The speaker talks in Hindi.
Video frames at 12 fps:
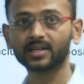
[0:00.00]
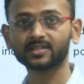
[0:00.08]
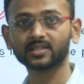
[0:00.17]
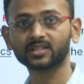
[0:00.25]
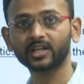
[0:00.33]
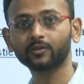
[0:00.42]
द
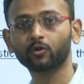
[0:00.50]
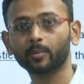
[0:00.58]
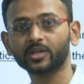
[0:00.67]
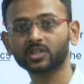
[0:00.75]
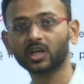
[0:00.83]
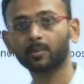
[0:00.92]
नेसेसरी
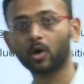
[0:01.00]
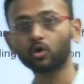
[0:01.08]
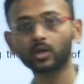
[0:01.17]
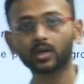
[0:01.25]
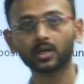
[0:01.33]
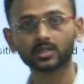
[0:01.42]
इन्फॉर्मेशन
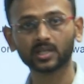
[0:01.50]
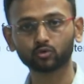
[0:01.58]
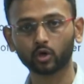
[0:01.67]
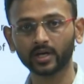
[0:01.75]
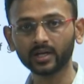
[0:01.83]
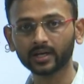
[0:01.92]
अबाउट सब
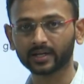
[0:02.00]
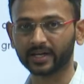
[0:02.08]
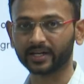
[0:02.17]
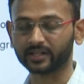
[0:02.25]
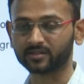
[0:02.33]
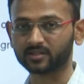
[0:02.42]
सॉयल
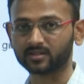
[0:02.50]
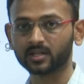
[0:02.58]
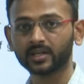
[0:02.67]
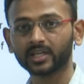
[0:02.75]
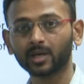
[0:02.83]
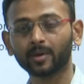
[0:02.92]
कैरेक्टरिस्टिक्स
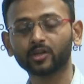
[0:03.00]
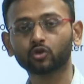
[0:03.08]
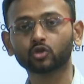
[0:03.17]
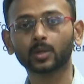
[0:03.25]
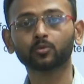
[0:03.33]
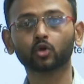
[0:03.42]
कि हमारी
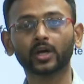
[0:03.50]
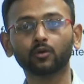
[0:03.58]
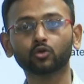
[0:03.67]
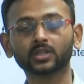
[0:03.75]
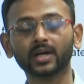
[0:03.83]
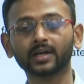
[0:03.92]
जो सब सॉयल
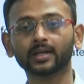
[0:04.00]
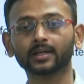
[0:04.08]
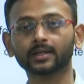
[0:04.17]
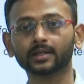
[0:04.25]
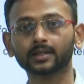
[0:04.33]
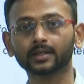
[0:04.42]
है उसका
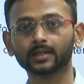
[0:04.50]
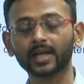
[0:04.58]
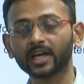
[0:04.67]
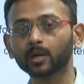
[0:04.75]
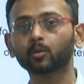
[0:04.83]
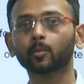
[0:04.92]

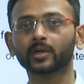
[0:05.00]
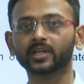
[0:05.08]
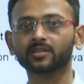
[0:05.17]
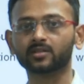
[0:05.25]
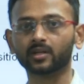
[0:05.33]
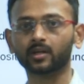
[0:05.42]
क्या क्या
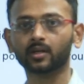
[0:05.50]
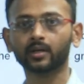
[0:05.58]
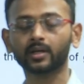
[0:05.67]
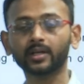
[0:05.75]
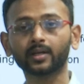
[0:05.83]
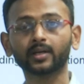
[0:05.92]
प्रॉपर्टीज़ है
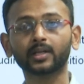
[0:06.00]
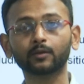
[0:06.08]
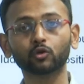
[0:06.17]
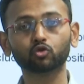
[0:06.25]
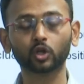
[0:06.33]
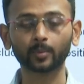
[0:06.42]
ठीक
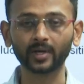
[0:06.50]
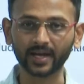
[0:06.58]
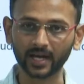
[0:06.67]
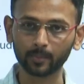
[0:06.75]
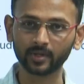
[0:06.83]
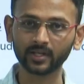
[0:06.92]
कि वो सूटेबल
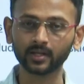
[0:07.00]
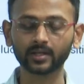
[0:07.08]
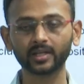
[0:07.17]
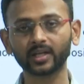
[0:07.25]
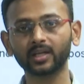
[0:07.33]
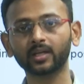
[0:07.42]
है भी
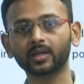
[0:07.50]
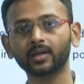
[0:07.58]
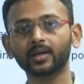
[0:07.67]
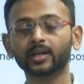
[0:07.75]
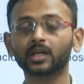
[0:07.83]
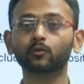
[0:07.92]
कि नहीं है
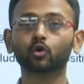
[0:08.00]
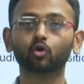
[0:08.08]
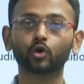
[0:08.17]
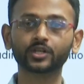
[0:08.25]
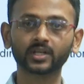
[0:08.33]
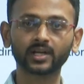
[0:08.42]
कि वो
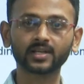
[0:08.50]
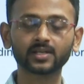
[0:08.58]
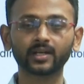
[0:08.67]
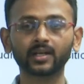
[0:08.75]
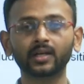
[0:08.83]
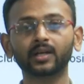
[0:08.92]
कोहेजन
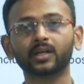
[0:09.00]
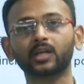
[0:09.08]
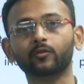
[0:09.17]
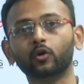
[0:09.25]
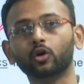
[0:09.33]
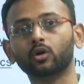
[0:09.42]
लेस है
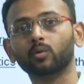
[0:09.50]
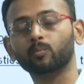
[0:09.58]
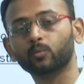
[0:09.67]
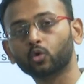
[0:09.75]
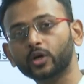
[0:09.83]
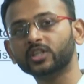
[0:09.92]
कि वो
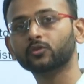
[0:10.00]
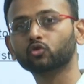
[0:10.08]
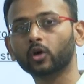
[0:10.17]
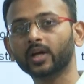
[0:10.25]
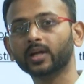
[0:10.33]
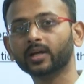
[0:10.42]
कोहेजिव
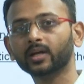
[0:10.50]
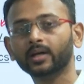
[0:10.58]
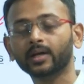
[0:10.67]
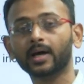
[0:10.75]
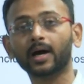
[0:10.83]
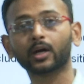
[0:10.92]
सॉयल है
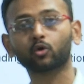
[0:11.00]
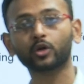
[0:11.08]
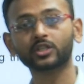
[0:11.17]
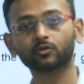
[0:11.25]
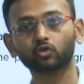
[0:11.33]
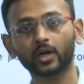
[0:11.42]
अगर
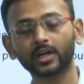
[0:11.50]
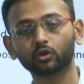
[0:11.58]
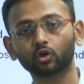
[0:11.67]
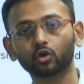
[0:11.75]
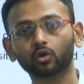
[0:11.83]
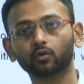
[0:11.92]
कोहेजिव सॉयल है
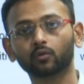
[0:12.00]
तो